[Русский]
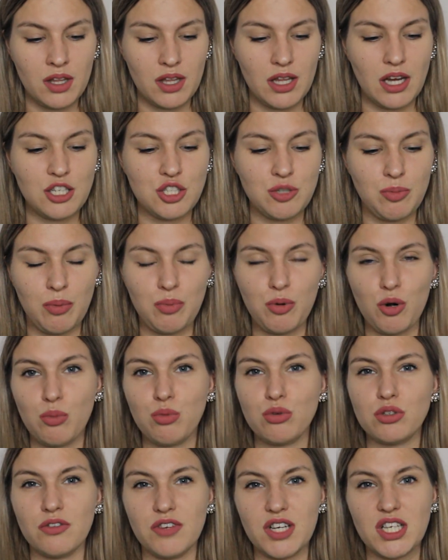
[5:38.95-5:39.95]
Дальше
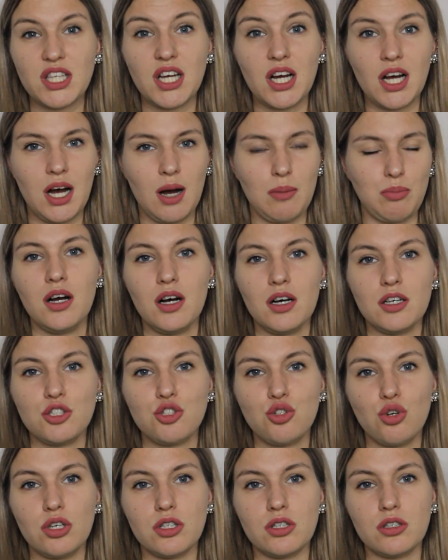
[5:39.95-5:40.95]
попробую, наверное, кап. А,
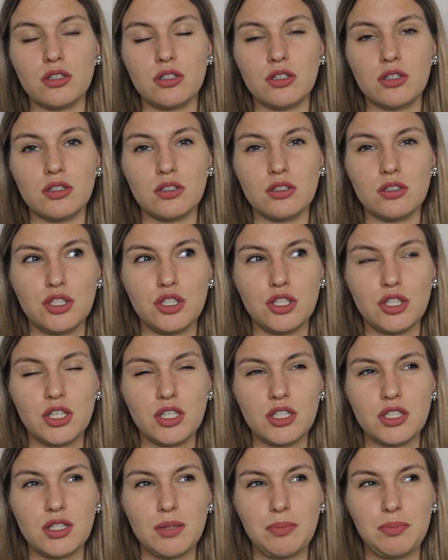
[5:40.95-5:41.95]
стоит
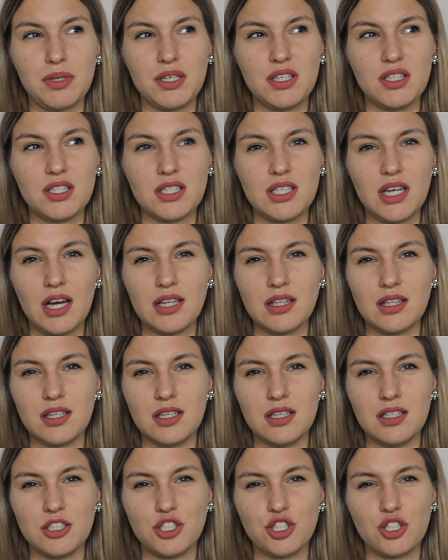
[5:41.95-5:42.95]
450
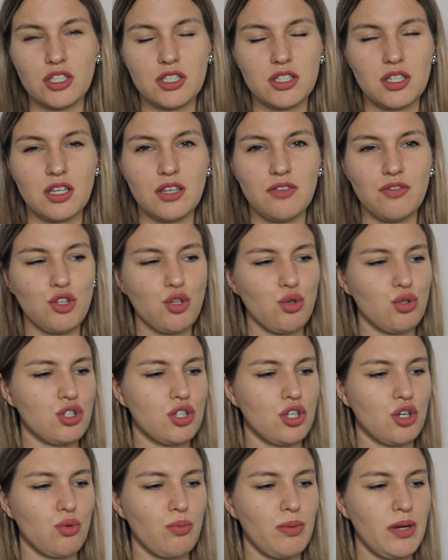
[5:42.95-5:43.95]
э, или
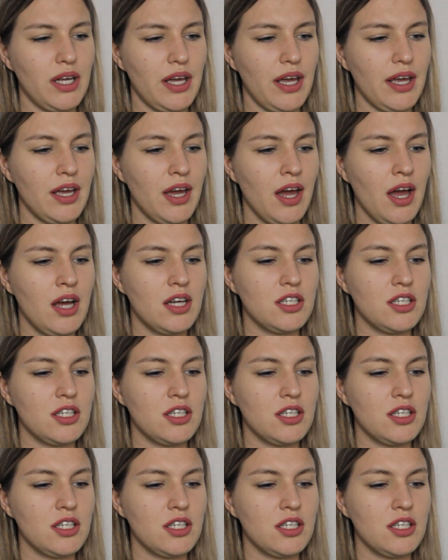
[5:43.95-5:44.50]
490 рублей.